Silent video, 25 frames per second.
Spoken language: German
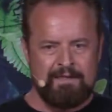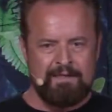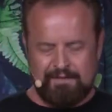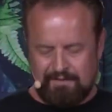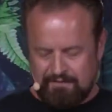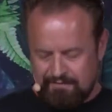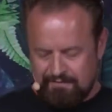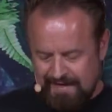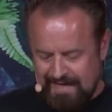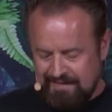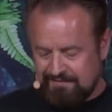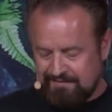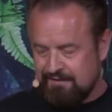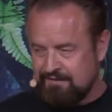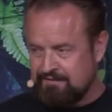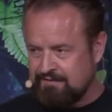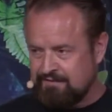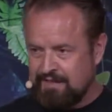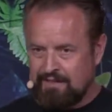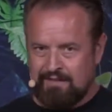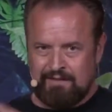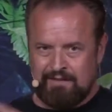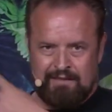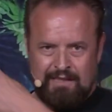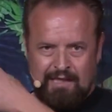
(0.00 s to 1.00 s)
Die Verse
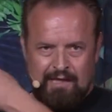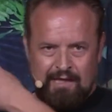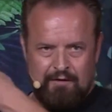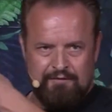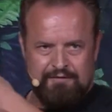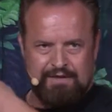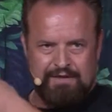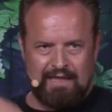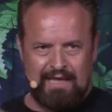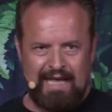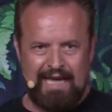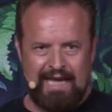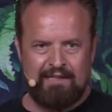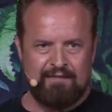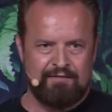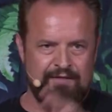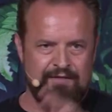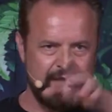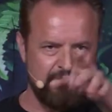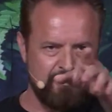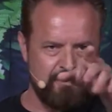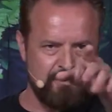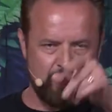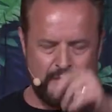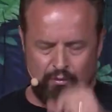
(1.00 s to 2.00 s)
sind auf der
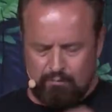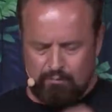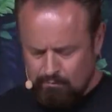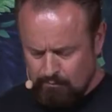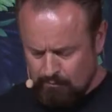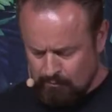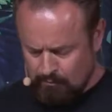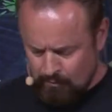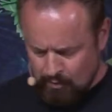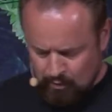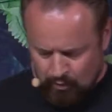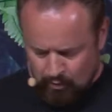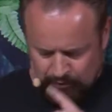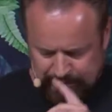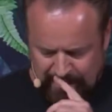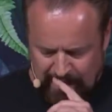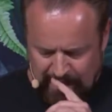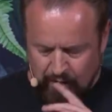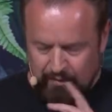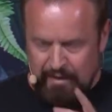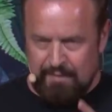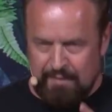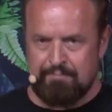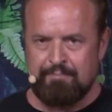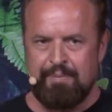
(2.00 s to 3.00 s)
Leinwand oder
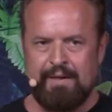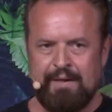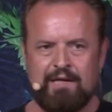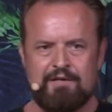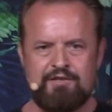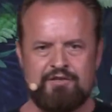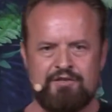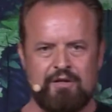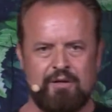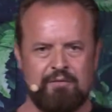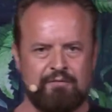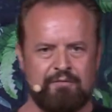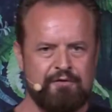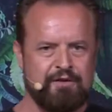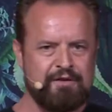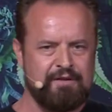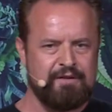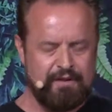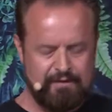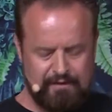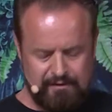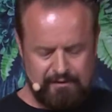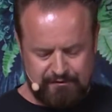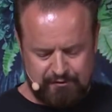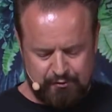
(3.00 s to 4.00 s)
auch im Bildschirm für
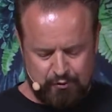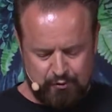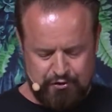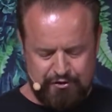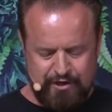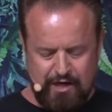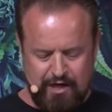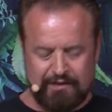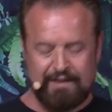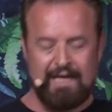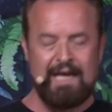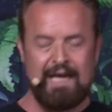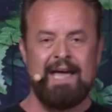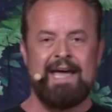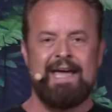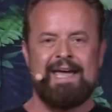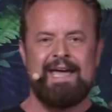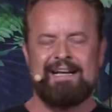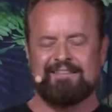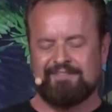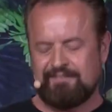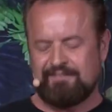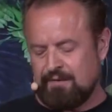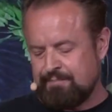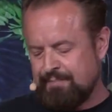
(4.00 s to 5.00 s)
die, die zuschauen.
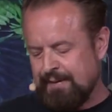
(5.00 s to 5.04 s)
1.